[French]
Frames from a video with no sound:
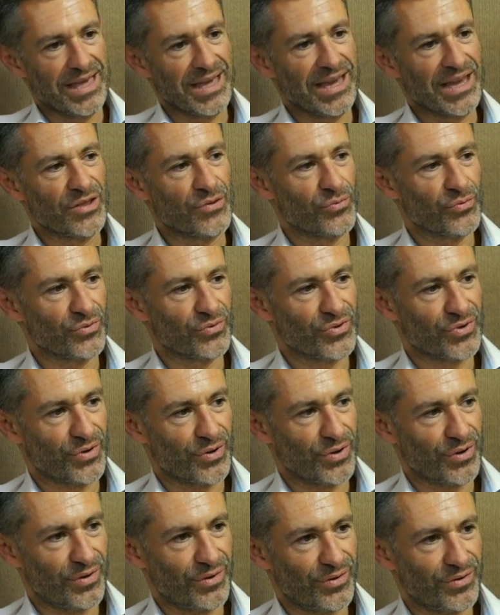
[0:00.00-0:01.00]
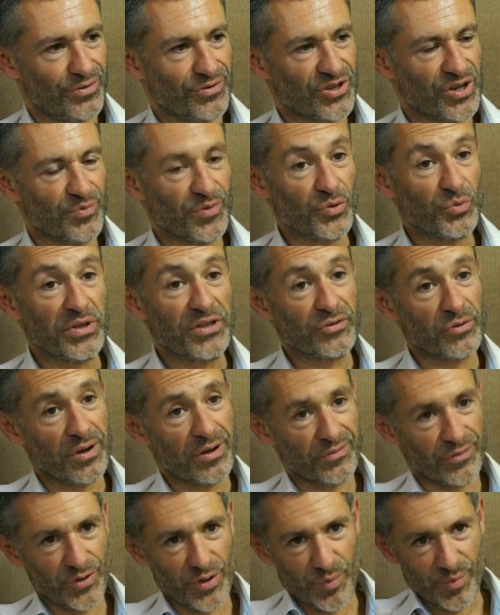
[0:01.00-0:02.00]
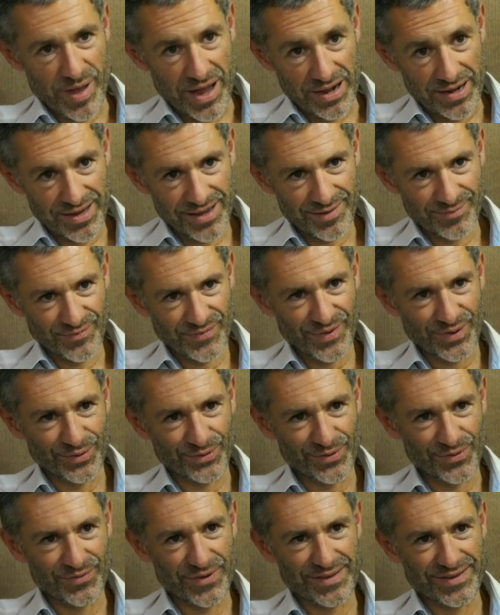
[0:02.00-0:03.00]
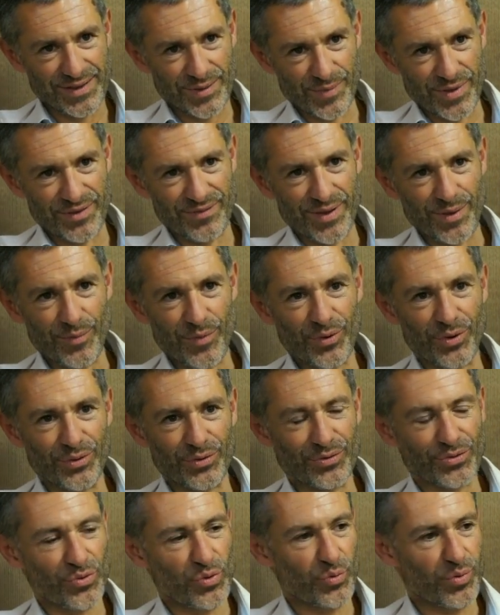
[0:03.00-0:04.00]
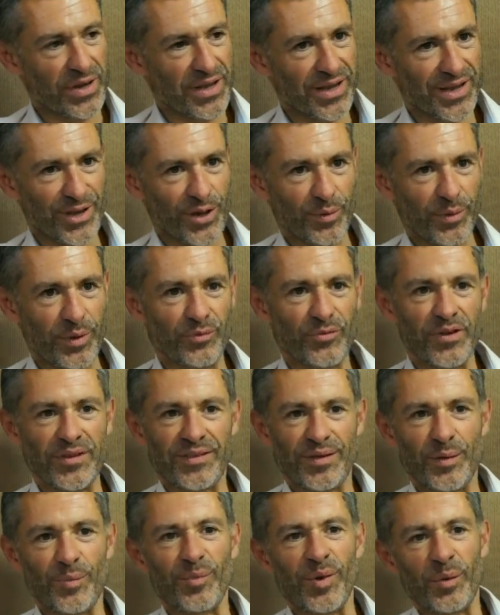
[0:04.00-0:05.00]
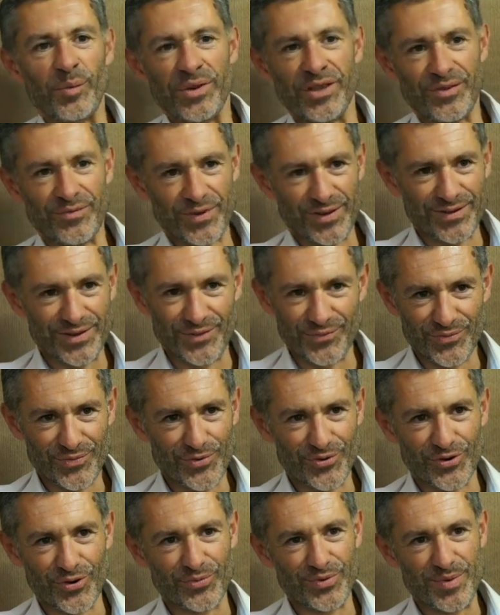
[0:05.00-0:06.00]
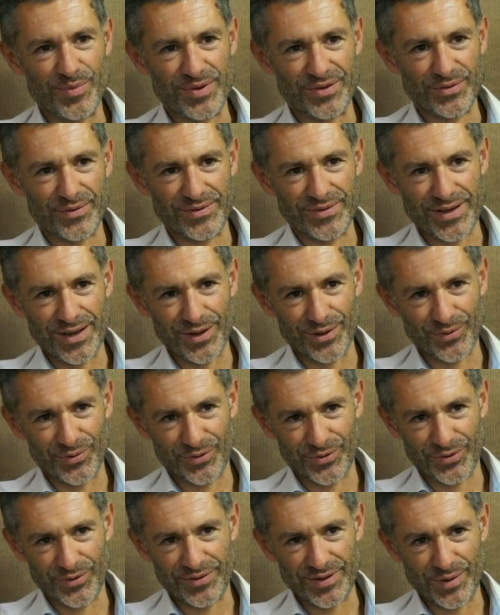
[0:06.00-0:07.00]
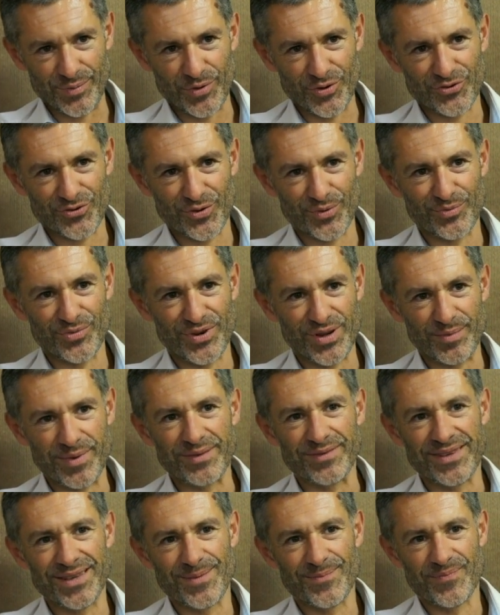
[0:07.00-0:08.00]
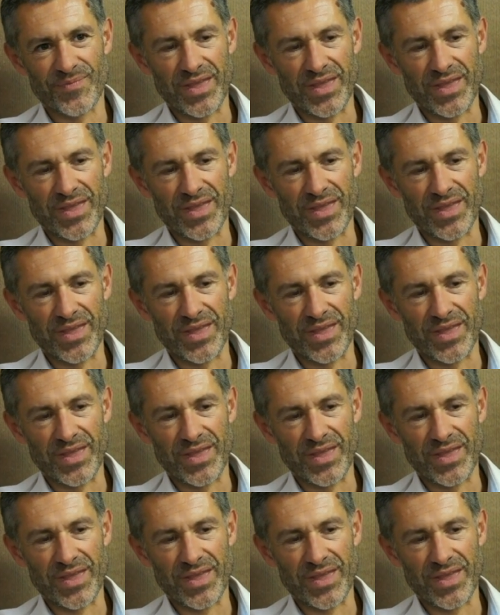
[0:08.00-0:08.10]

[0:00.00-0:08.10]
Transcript: Et donc, euh, j'ai mis 8 ans avant d'en parler. tu vois, ça m'a vraiment euh, troublé. Et en même temps, ça me permet d'être face à vous aujourd'hui parce que ça a totalement chamboulé ma vie.